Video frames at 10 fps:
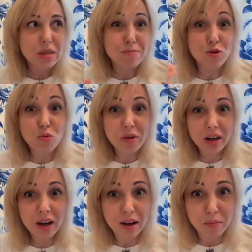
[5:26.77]
Мы
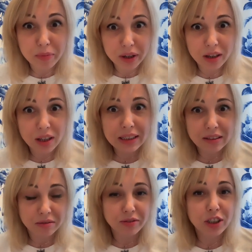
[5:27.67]
умираем,
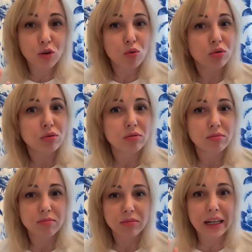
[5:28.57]
прикиньте, в секунду
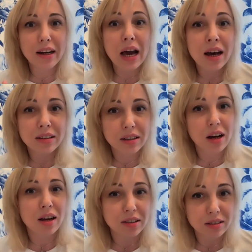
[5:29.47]
триллиарды
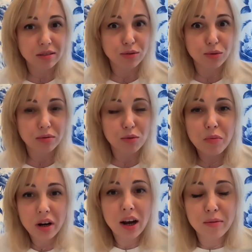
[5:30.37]
раз
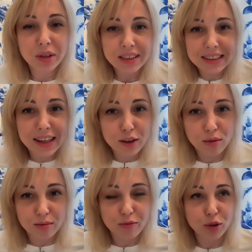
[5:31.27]
умираем, нас нету,
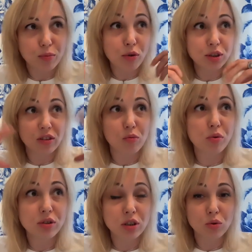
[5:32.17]
вот просто в
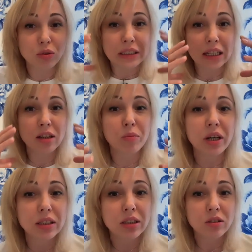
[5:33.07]
пустоту, и делаем
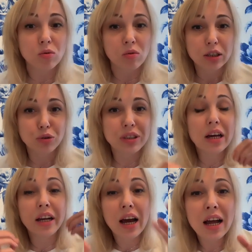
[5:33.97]
картинку. То есть
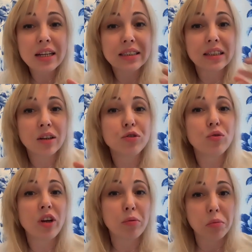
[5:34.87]
реальность, она все
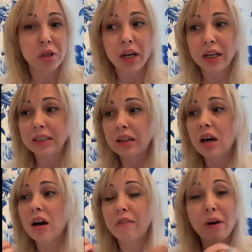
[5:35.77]
время меняется.
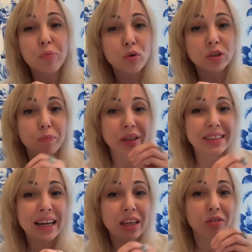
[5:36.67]
Вопрос,
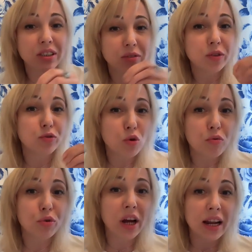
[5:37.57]
подтягиваете вы в
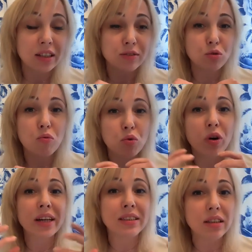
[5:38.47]
новую реальность, в новую
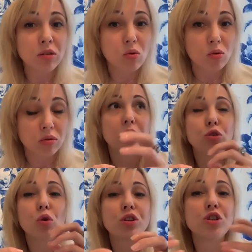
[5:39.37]
картинку,
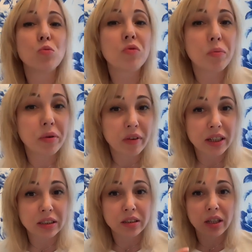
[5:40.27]
то, к чему вы
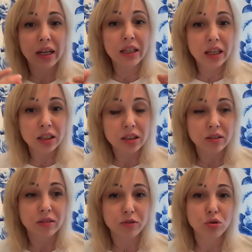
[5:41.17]
привязаны или нет,
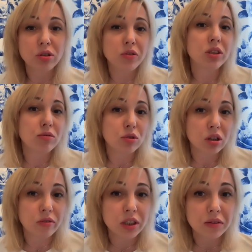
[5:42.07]
э, все зависит вот
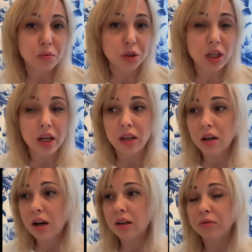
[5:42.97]
от вашего мышления,
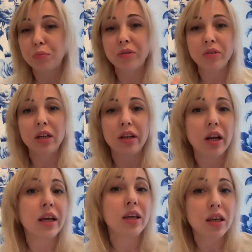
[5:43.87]
как вы привыкли
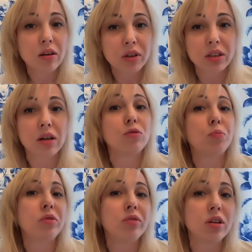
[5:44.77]
реагировать, как вы
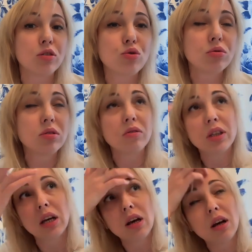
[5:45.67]
привыкли чувствовать,
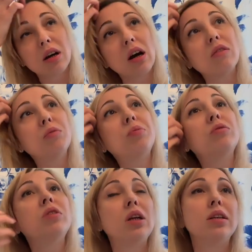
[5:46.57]
как вы
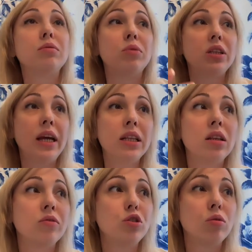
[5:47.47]
привыкли смотреть
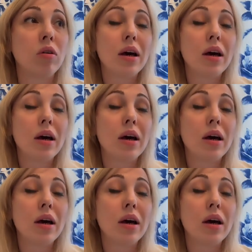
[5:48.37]
на все